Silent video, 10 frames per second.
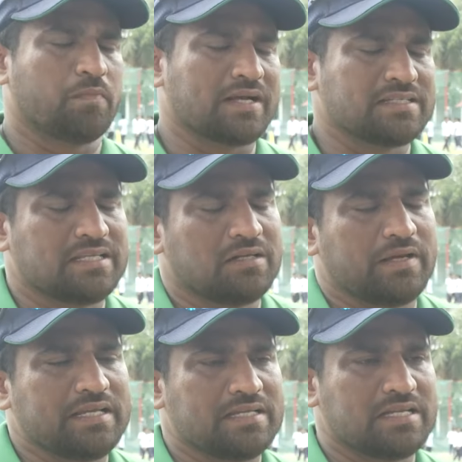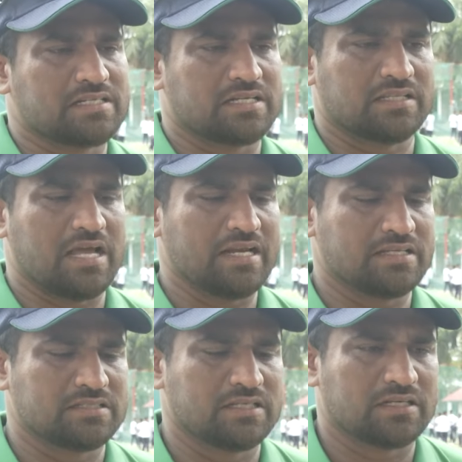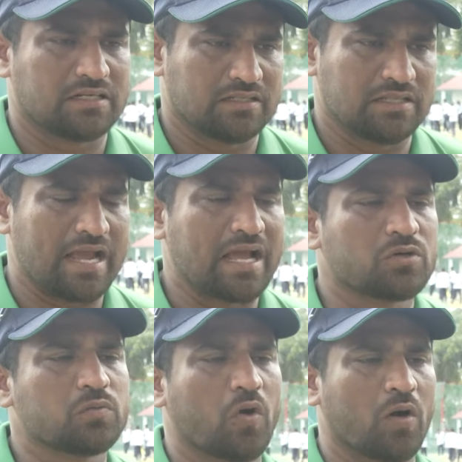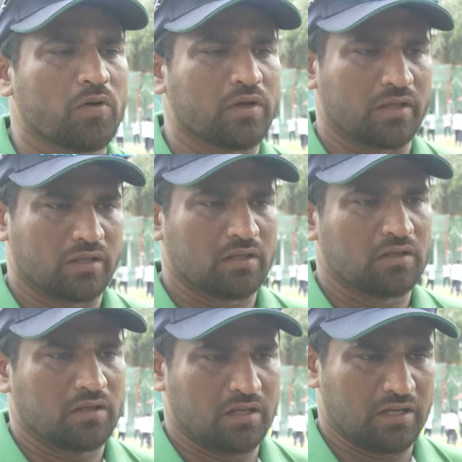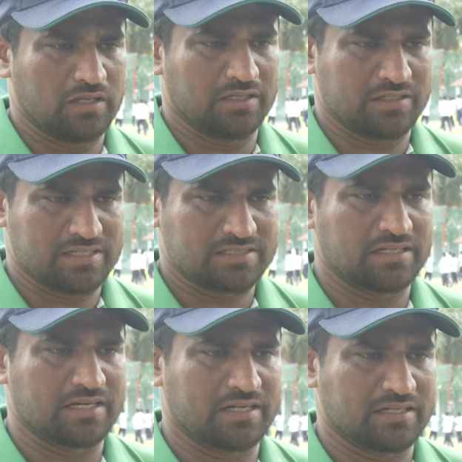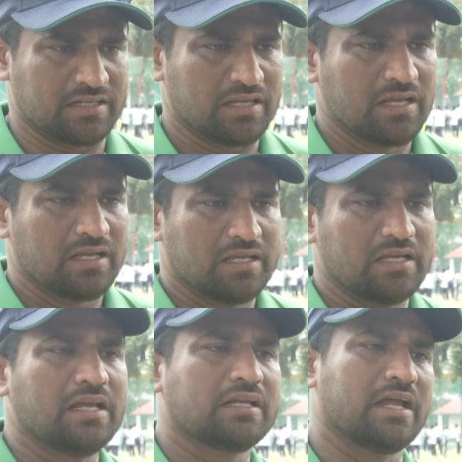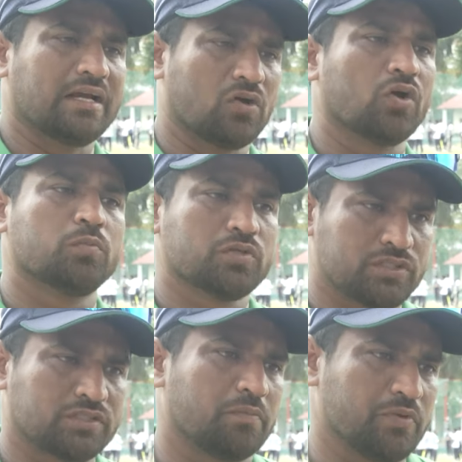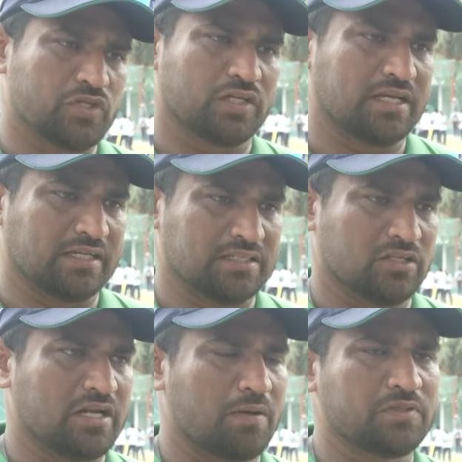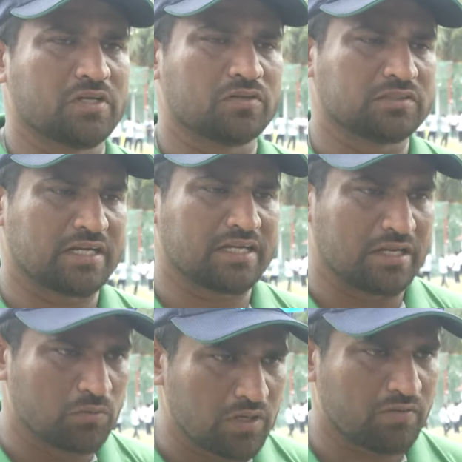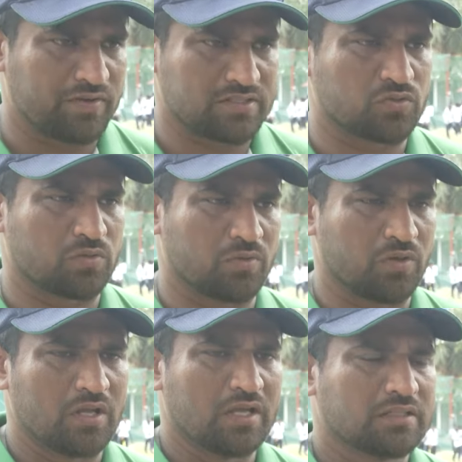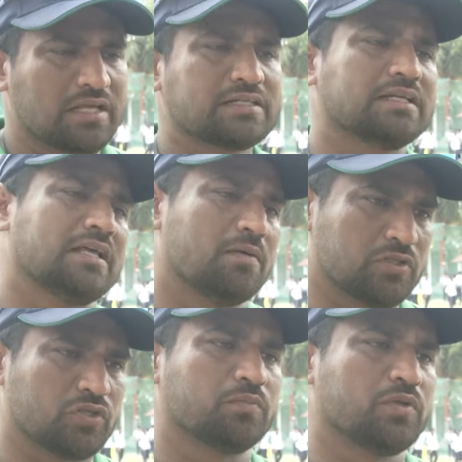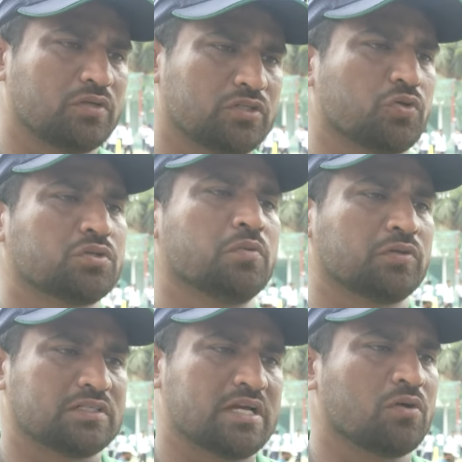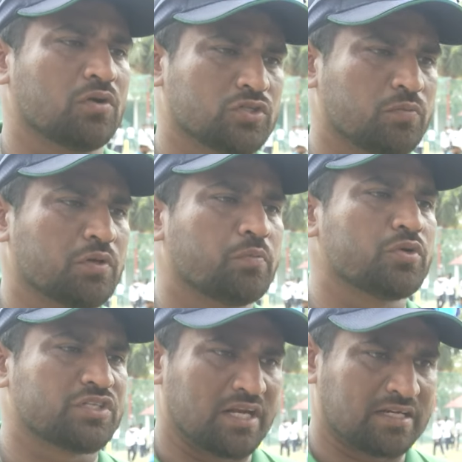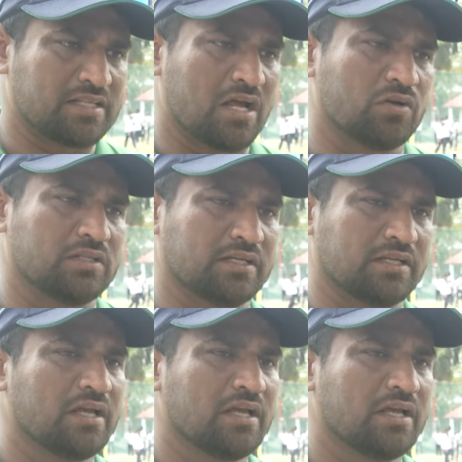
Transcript: পাকিস্তান বা ইন্ডিয়ার সাথে আইরিশদের দেখা খুব কম হয় ইন্টারন্যাশনাল ক্রিকেটে এটা একটা অনবস্থতার বিষয় থাকে ধরেন আমি যখন যাকে রেগুলার ফেস করব তার সাথে আমার সব ধরনের শক্তিমত্তা জায়গাগুলো সম্পর্কে পরিষ্কার একটা ধারণা থাকে